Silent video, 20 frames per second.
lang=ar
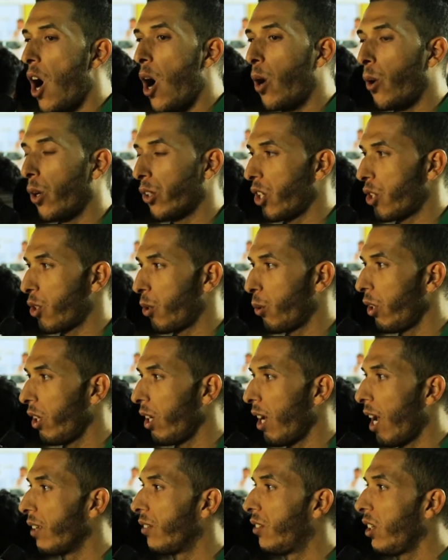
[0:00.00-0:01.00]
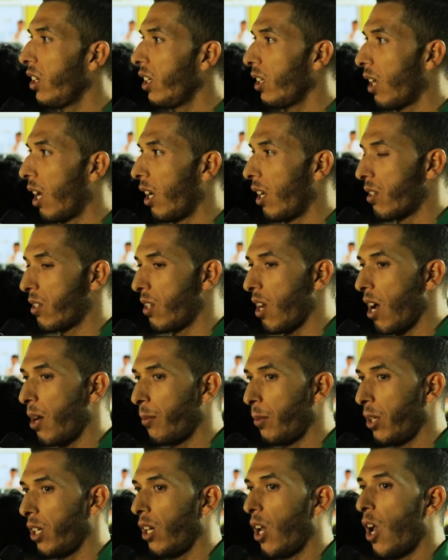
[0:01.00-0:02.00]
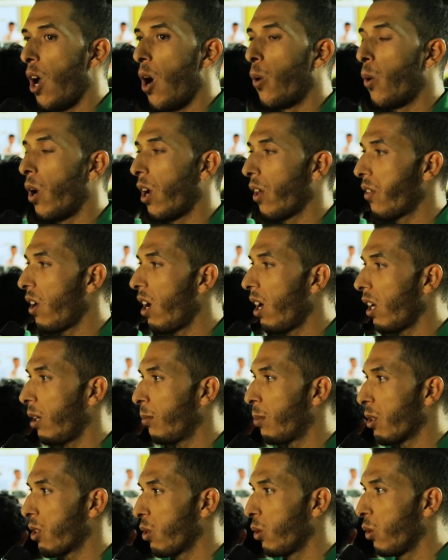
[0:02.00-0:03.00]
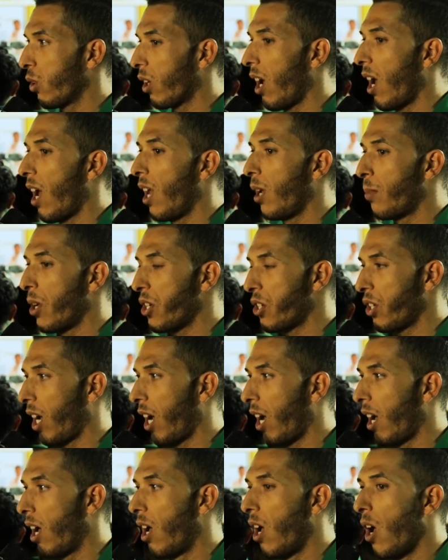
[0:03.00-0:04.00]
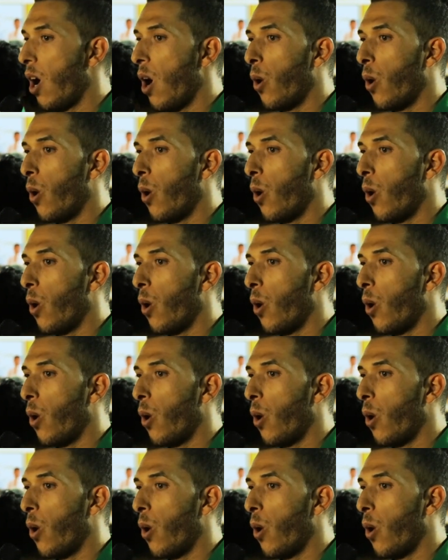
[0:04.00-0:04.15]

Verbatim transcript: هو تشويه الدين الإسلامي وإظهاره بالصورة البشعة